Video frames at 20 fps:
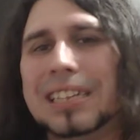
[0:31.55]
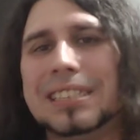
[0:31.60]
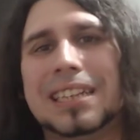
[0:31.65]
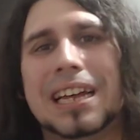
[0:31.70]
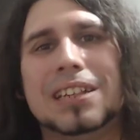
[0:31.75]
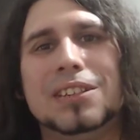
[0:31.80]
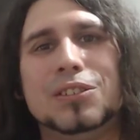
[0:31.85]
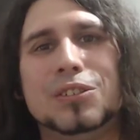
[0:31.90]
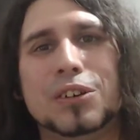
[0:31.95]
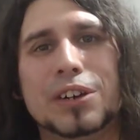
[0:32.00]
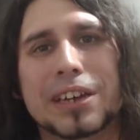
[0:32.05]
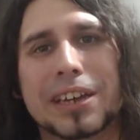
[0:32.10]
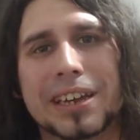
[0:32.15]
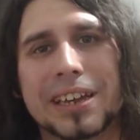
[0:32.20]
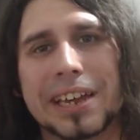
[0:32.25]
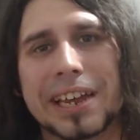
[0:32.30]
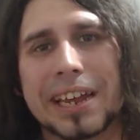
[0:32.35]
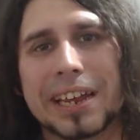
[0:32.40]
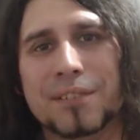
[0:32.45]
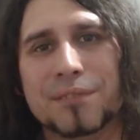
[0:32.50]
tanto
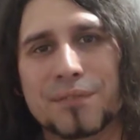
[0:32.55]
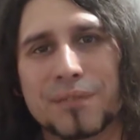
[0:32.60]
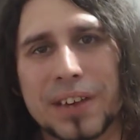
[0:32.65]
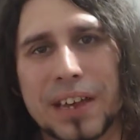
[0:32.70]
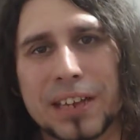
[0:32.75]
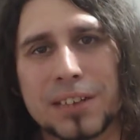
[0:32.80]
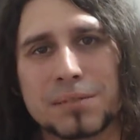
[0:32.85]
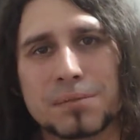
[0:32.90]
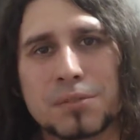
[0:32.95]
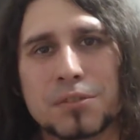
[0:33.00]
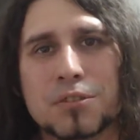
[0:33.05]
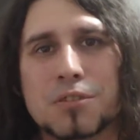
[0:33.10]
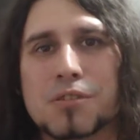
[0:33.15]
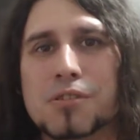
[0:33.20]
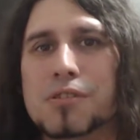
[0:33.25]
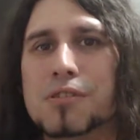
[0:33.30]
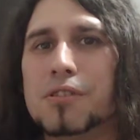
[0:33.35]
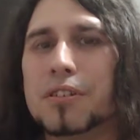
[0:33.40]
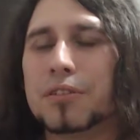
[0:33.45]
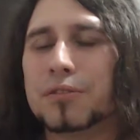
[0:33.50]
en
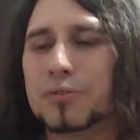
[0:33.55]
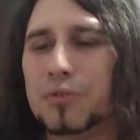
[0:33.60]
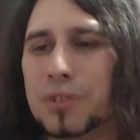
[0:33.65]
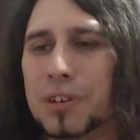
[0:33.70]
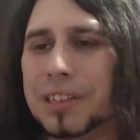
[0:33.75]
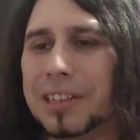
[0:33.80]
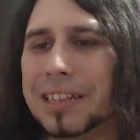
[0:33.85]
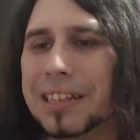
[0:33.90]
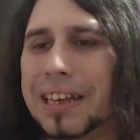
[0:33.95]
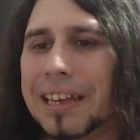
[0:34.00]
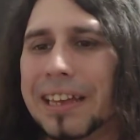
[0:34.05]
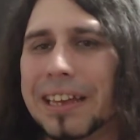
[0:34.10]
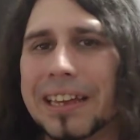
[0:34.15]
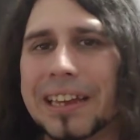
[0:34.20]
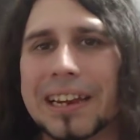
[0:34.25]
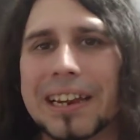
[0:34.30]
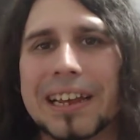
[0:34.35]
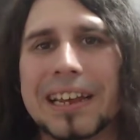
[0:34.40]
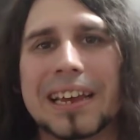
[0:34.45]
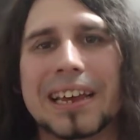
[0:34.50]
Facebook,
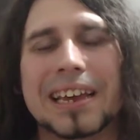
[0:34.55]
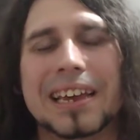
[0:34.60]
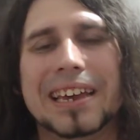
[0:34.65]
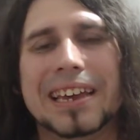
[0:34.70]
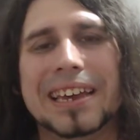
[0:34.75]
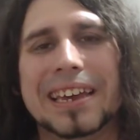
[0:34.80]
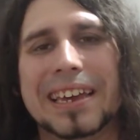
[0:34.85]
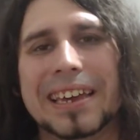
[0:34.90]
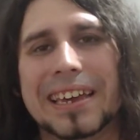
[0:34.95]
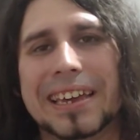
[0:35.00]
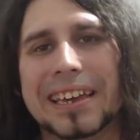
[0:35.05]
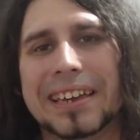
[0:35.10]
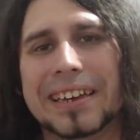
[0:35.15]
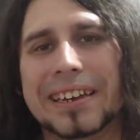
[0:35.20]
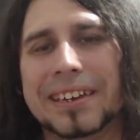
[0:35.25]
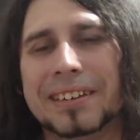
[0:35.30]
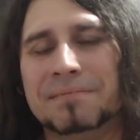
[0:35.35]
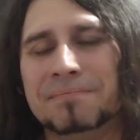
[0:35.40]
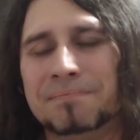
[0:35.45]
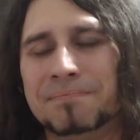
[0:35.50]
Twitter,
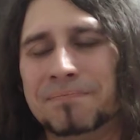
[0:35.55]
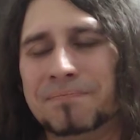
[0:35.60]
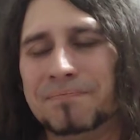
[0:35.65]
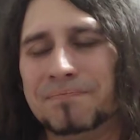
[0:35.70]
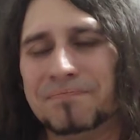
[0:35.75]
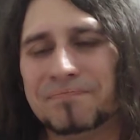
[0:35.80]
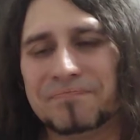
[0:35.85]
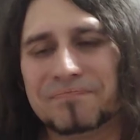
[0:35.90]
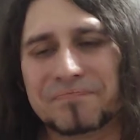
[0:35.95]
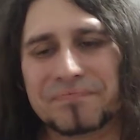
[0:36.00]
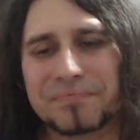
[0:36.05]
em,